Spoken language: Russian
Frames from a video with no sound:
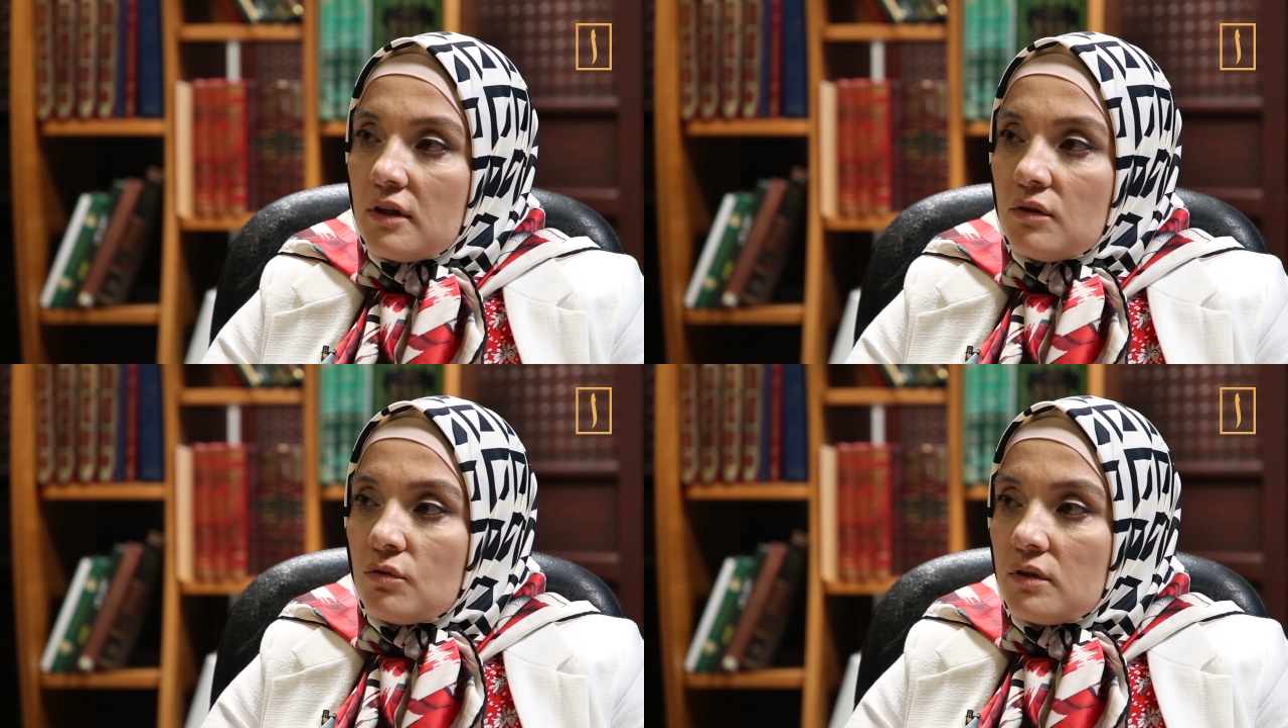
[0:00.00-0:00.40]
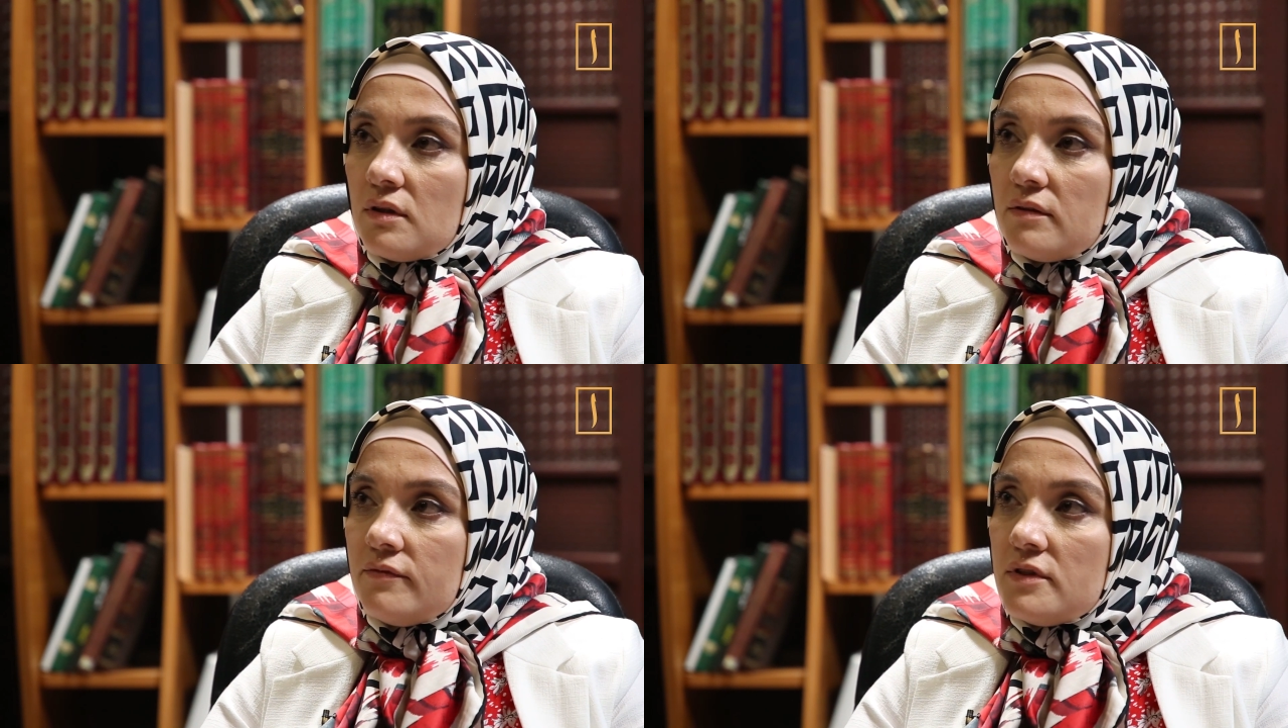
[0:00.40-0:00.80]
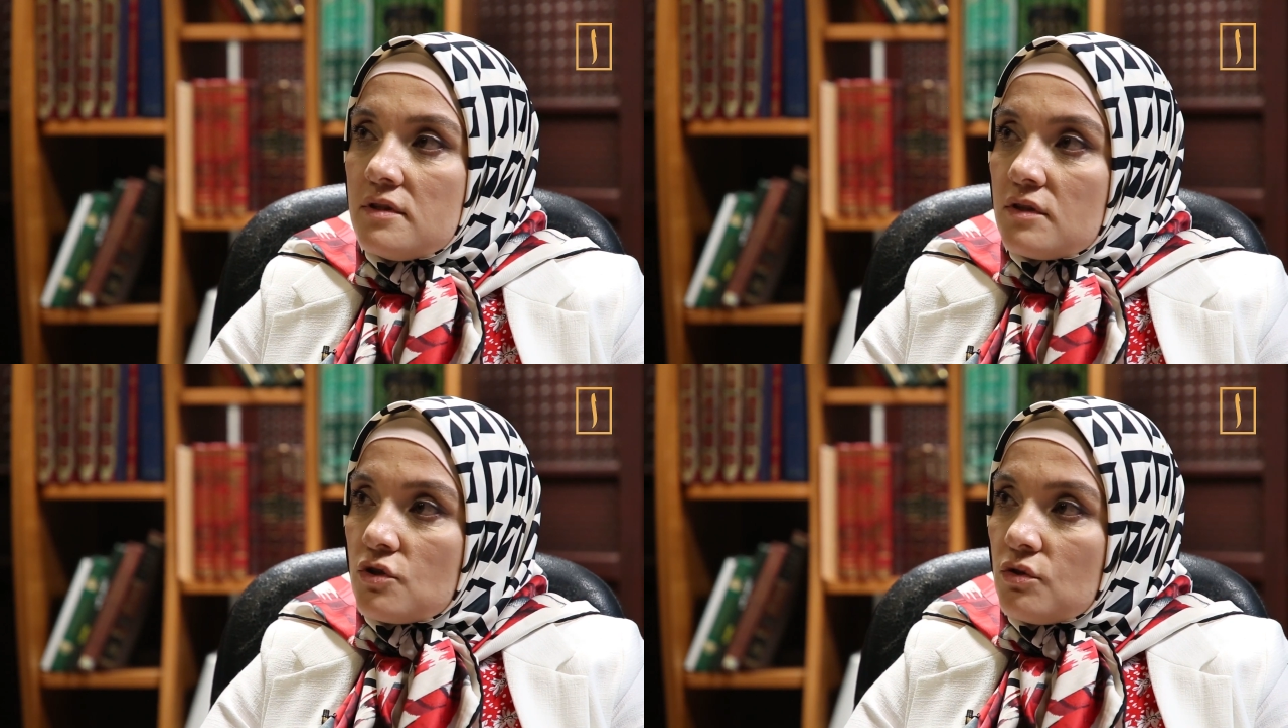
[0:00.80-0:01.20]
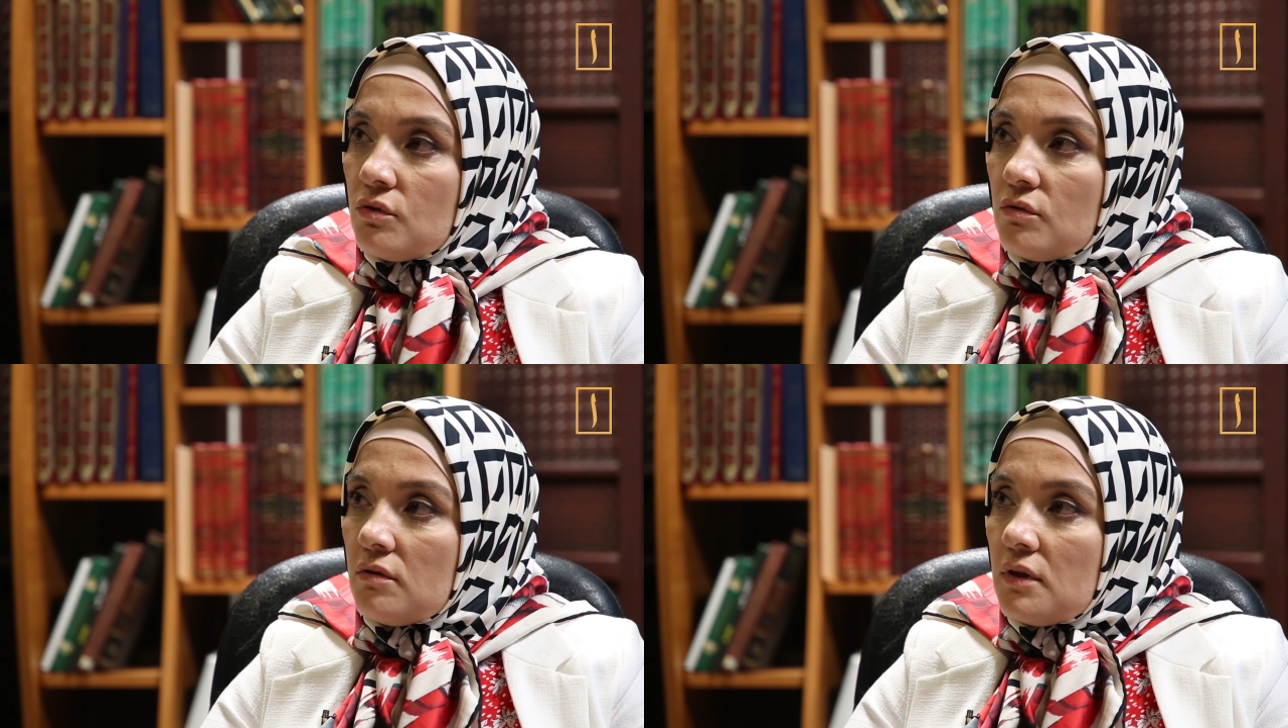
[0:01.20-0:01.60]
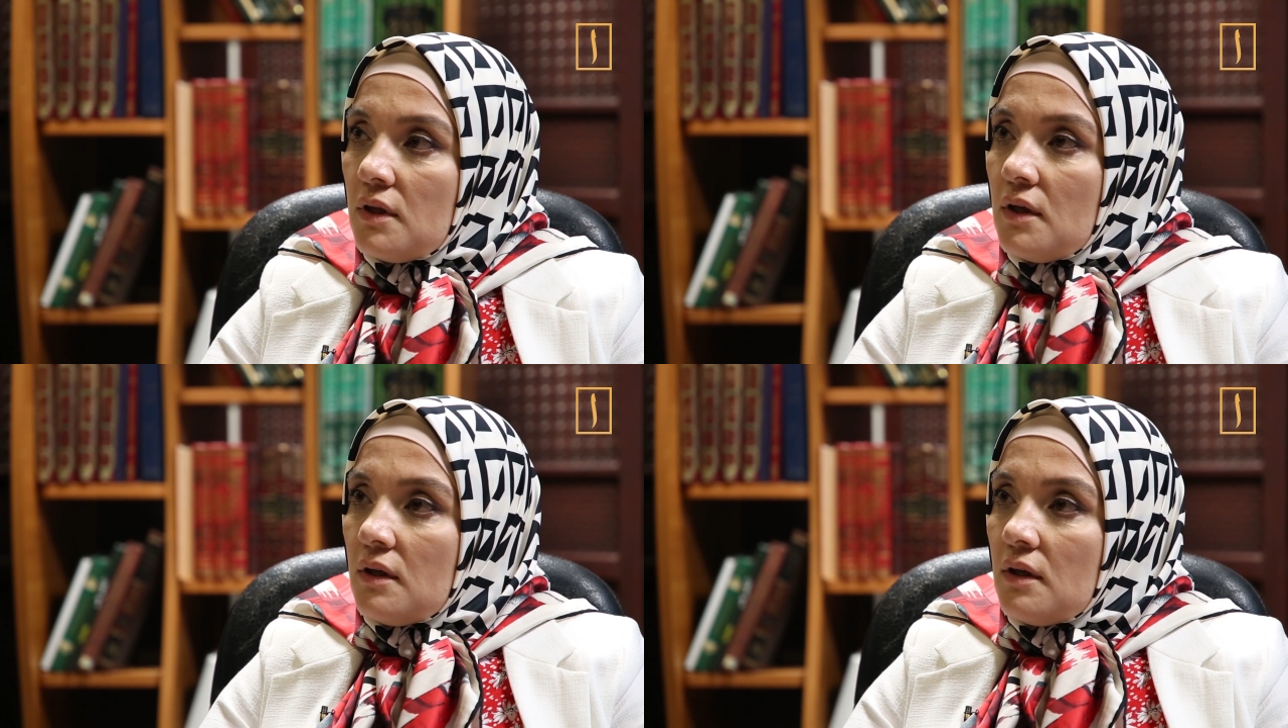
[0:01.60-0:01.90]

которые видят, что